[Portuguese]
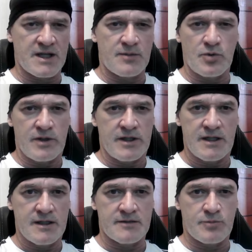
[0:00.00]
pegar
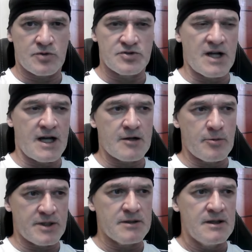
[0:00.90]
poeira, um pouco de água
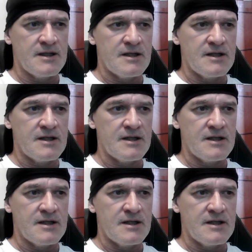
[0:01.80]
para